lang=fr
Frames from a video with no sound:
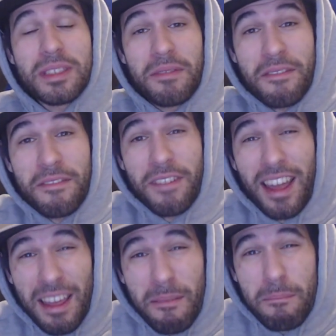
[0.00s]
ça me fait
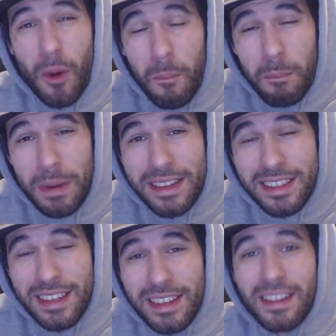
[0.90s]
vraiment
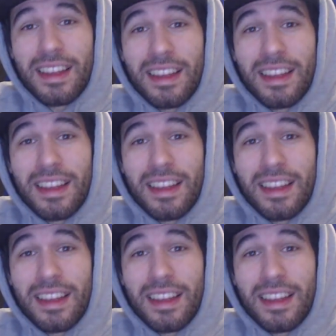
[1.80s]
plaisir.